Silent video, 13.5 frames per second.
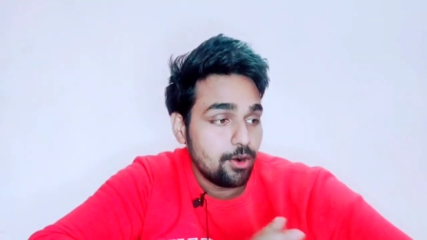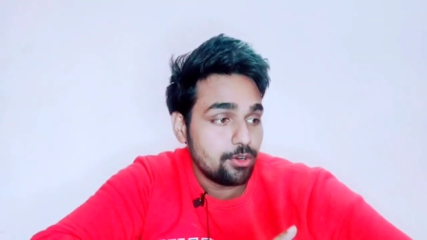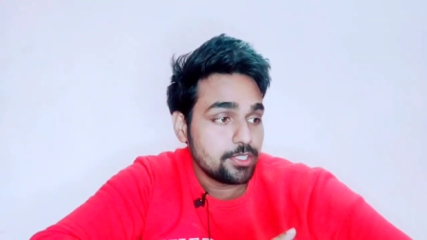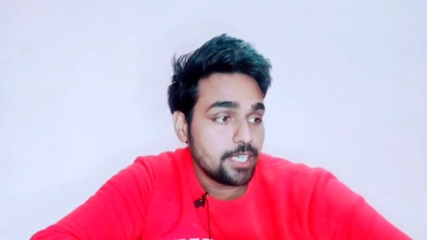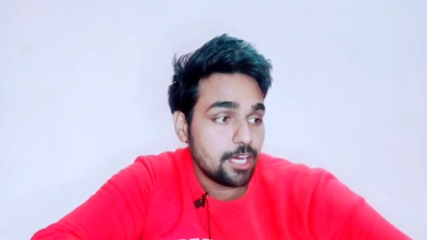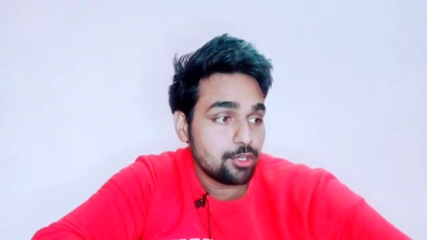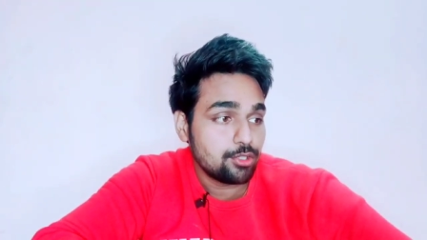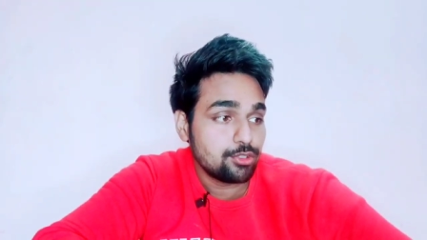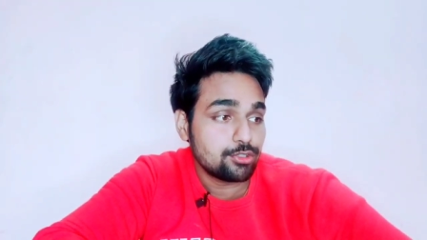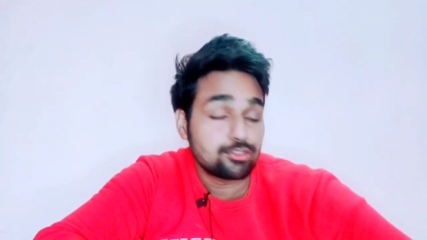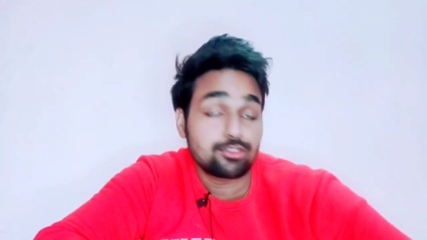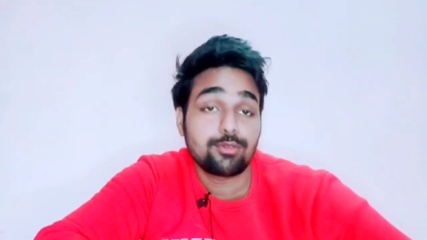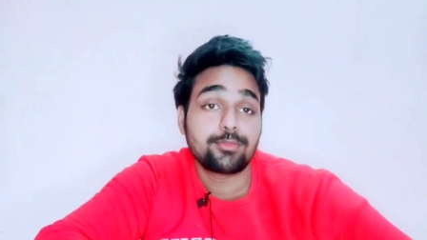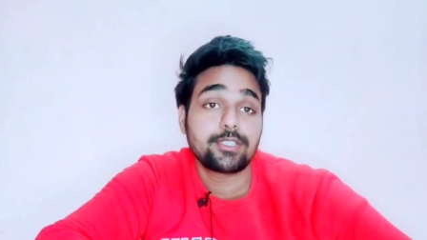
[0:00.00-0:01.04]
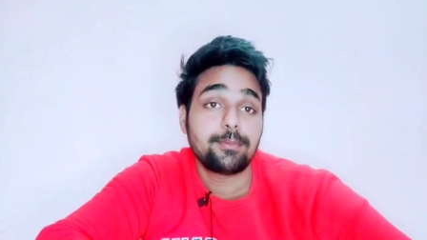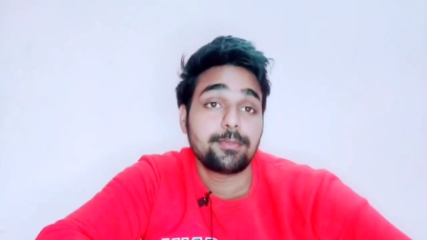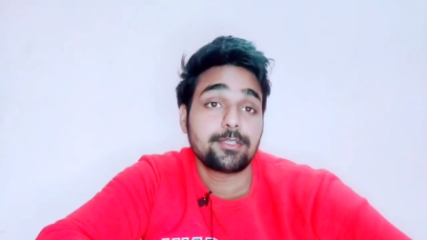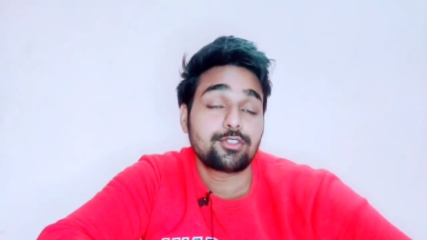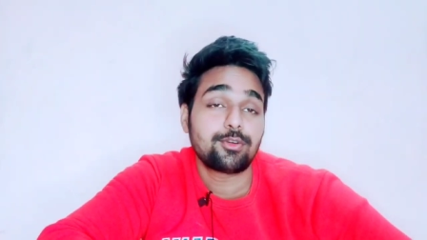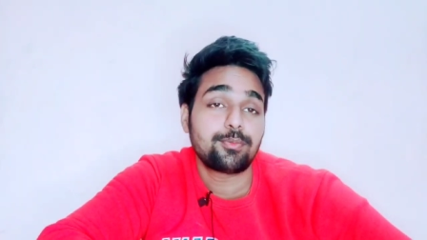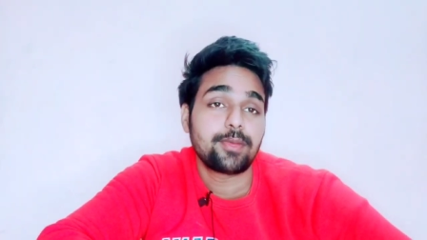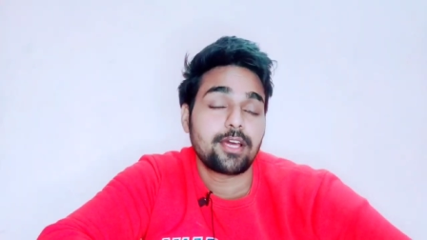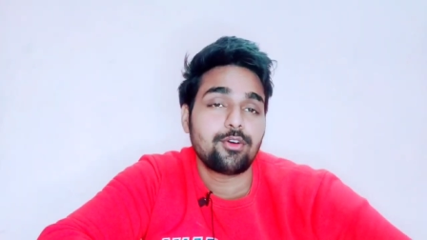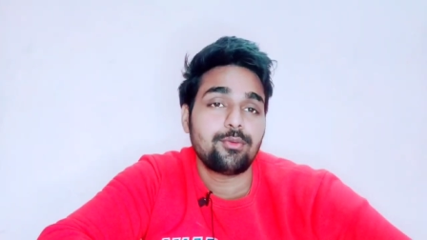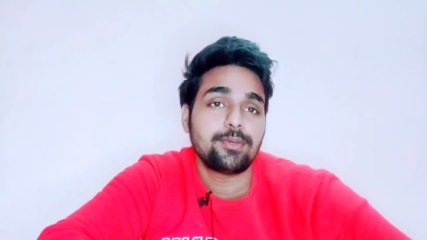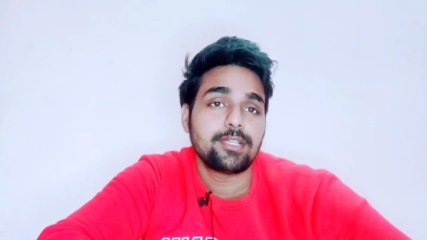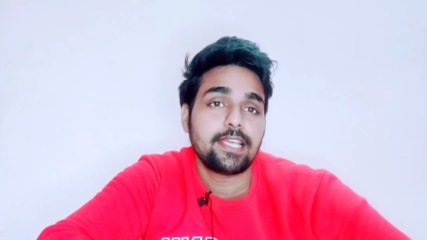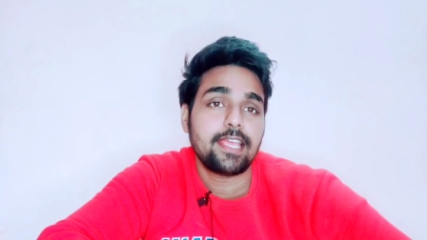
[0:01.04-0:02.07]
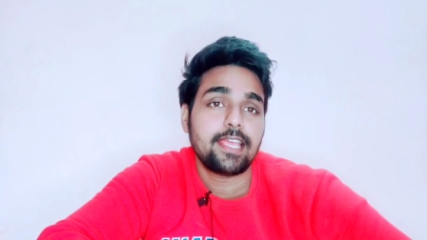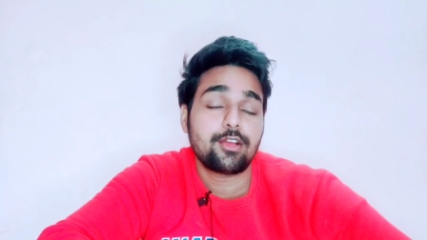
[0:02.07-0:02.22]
और यारो दोस्तों मुझे मित्रों प्यारों मैंने